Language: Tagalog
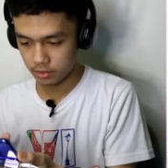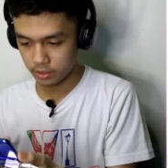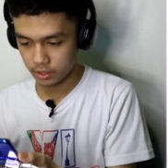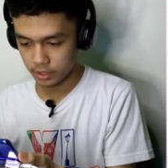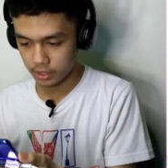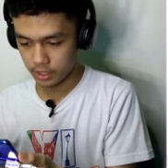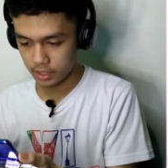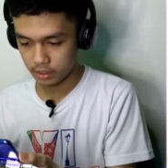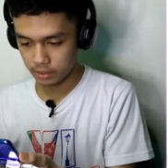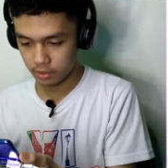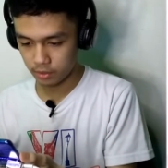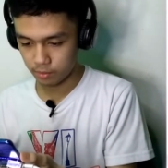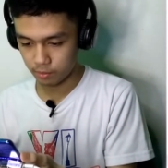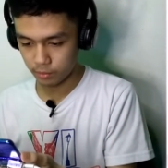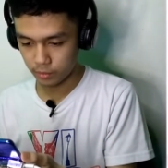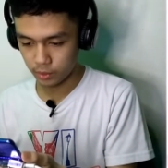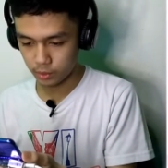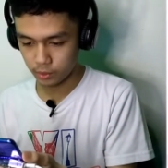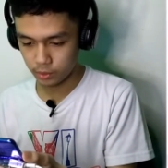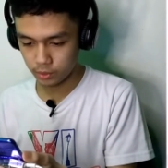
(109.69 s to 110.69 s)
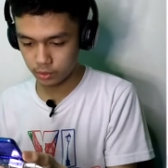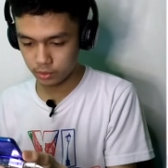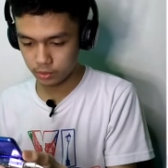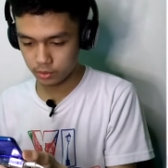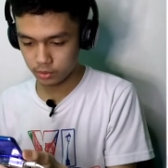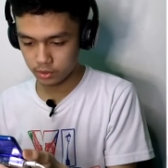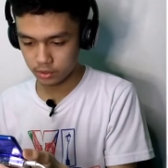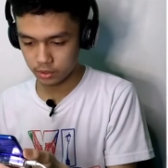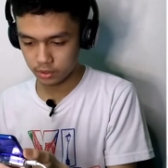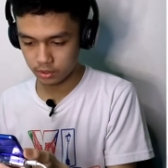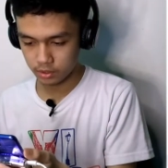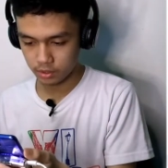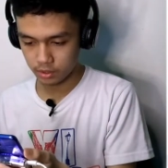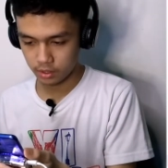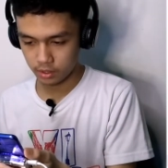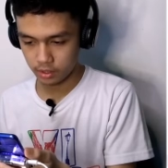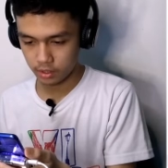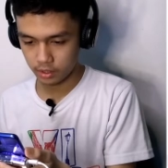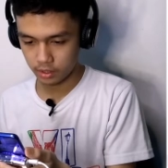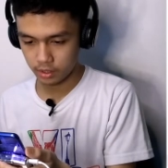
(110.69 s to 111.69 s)
On natin yung Bluetooth
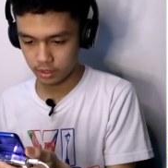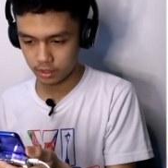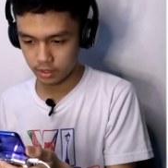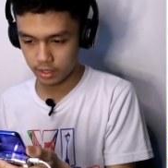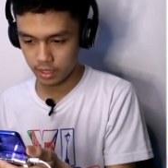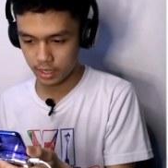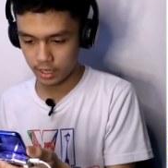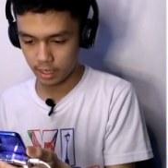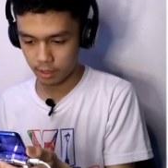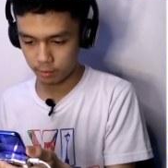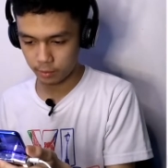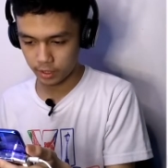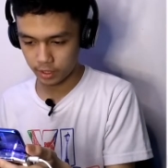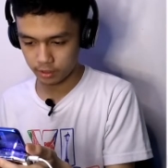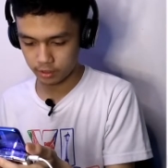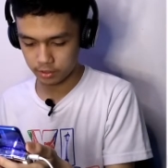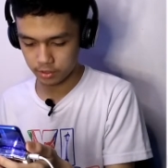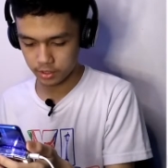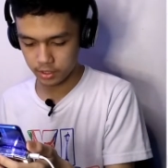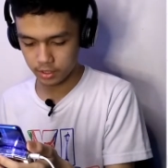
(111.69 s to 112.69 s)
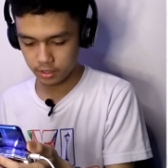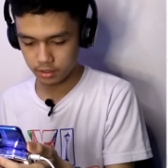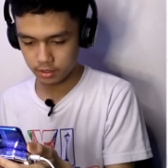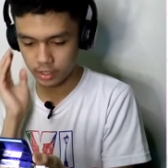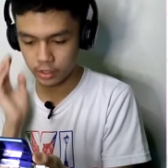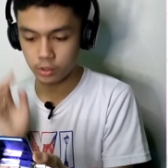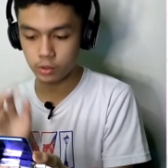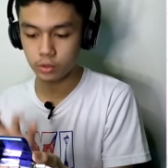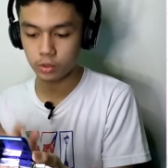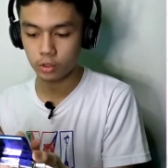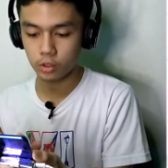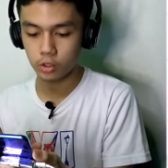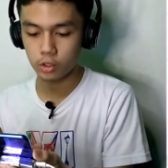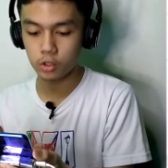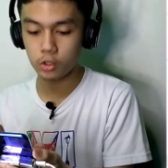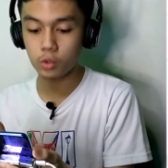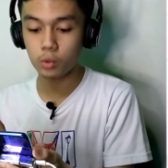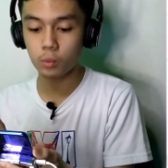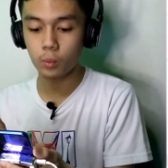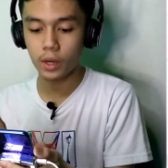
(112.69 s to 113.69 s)
and hanapin natin siya. Ayun,
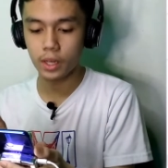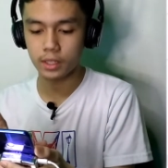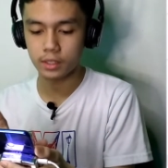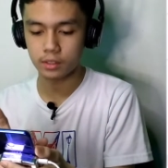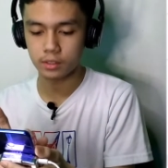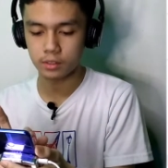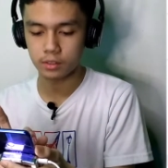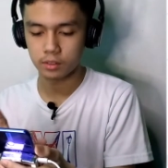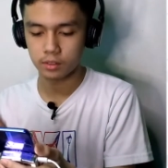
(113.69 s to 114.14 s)
Q1.